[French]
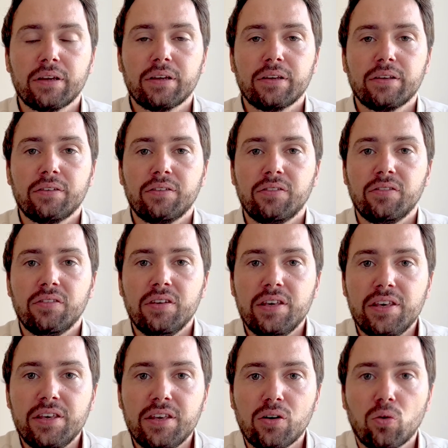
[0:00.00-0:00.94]

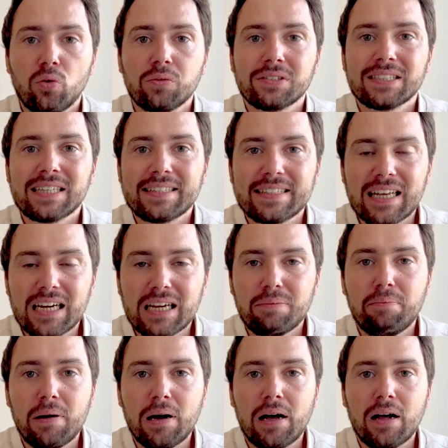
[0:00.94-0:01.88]
si on ne
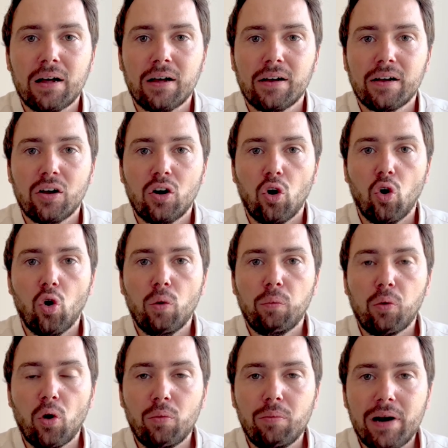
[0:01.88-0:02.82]
s'attaque pas au
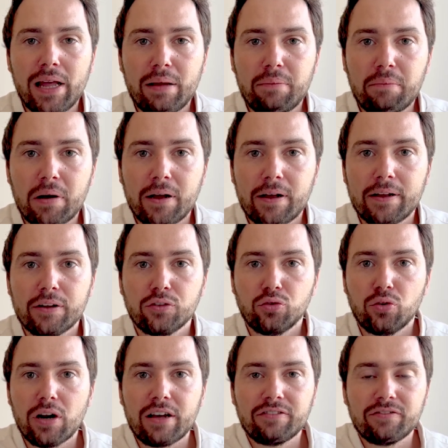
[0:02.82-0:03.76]
problème
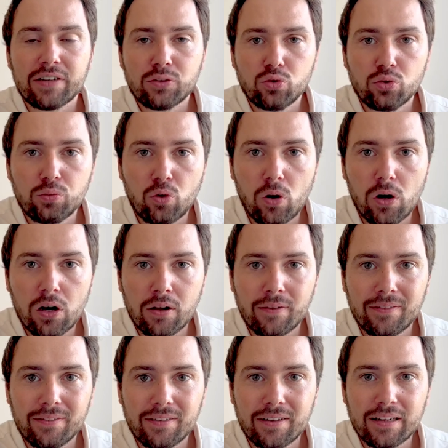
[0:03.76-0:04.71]
de la fin du mois
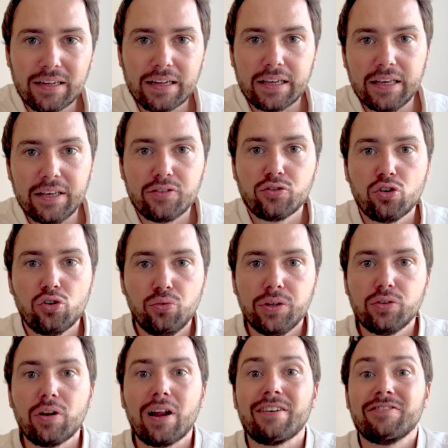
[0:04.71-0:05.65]
et celui
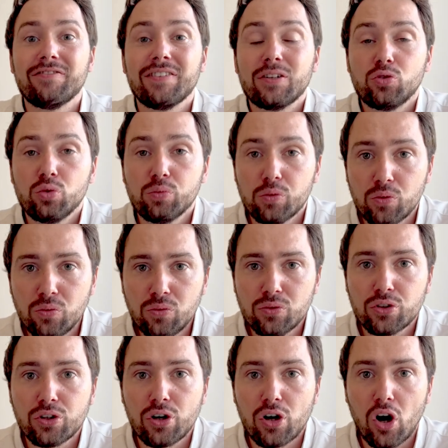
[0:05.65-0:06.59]
de la fin du
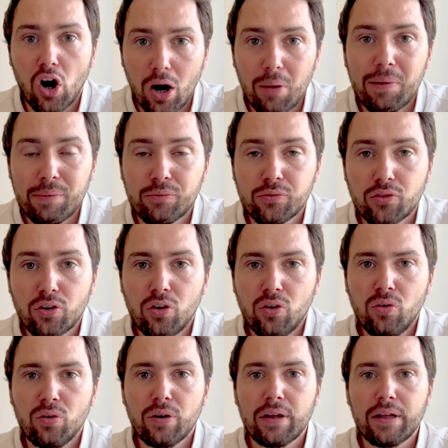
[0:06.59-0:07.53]
monde en même temps,
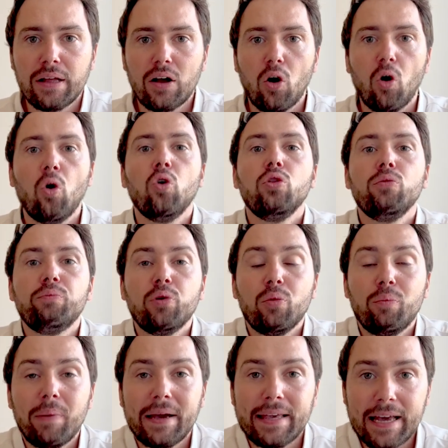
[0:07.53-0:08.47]
on ne
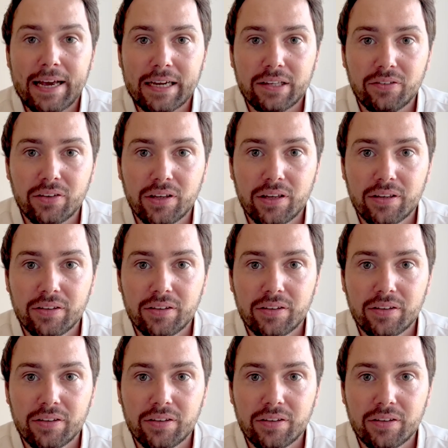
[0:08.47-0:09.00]
peut pas y arriver.